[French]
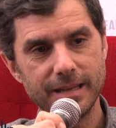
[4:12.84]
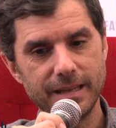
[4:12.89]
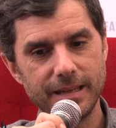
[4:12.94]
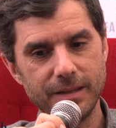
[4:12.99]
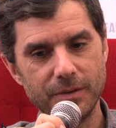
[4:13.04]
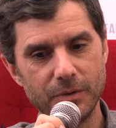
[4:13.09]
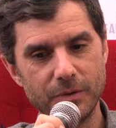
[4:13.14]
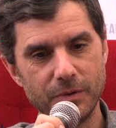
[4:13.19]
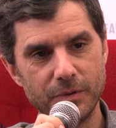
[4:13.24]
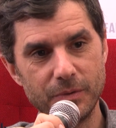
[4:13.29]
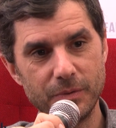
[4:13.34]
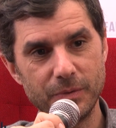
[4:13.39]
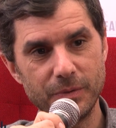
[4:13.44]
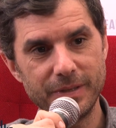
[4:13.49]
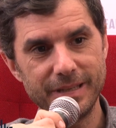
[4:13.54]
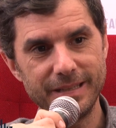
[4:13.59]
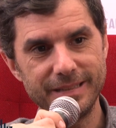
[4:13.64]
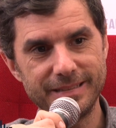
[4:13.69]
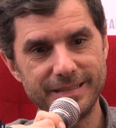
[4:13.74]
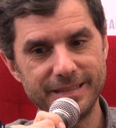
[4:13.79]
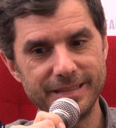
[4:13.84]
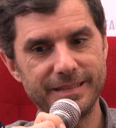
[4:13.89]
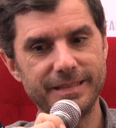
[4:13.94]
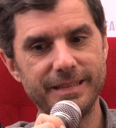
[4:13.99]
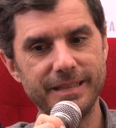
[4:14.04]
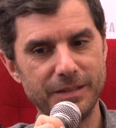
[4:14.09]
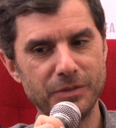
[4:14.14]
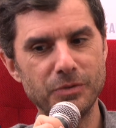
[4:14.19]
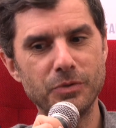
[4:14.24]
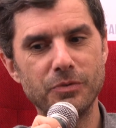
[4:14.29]
euh, et,
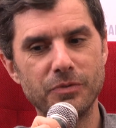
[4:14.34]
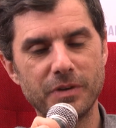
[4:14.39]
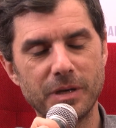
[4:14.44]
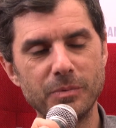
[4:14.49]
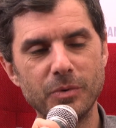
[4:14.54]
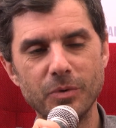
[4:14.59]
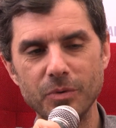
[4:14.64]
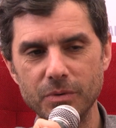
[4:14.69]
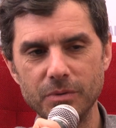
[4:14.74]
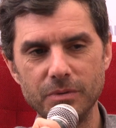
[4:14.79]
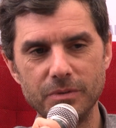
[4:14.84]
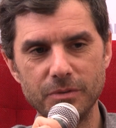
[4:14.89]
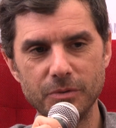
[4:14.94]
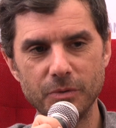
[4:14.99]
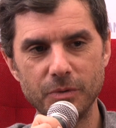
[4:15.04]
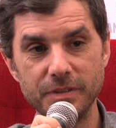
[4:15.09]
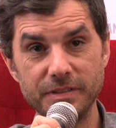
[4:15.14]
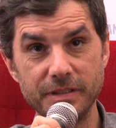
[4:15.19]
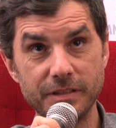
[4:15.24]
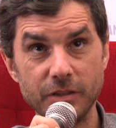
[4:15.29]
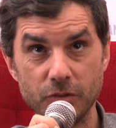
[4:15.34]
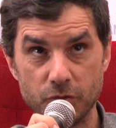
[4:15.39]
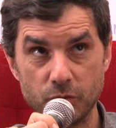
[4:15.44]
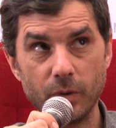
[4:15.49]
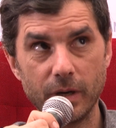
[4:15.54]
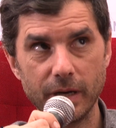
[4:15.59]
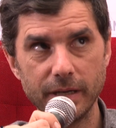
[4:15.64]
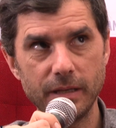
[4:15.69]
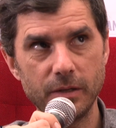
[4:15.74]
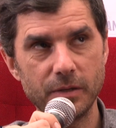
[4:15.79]
c'était euh, vraiment, euh, c'était une
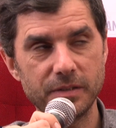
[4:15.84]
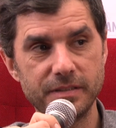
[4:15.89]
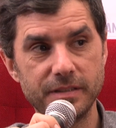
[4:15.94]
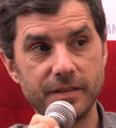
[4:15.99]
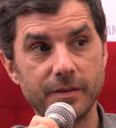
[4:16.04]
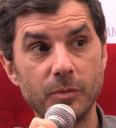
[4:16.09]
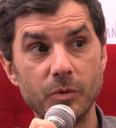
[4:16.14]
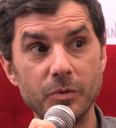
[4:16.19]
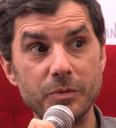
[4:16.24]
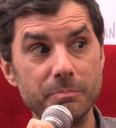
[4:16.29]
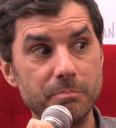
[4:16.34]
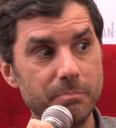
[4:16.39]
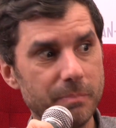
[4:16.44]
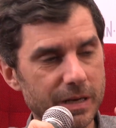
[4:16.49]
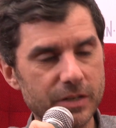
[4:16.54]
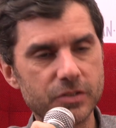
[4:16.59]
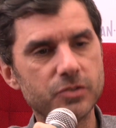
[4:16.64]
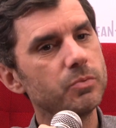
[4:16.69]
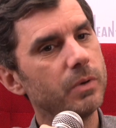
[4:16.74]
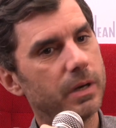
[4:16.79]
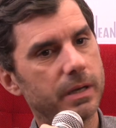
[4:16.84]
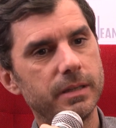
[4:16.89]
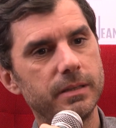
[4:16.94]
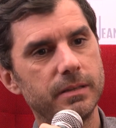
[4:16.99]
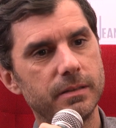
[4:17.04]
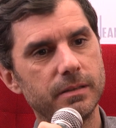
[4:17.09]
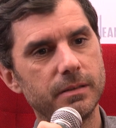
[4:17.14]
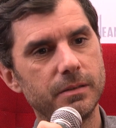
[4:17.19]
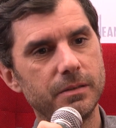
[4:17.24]
soirée d'ailleurs, c'était vraiment une belle soirée.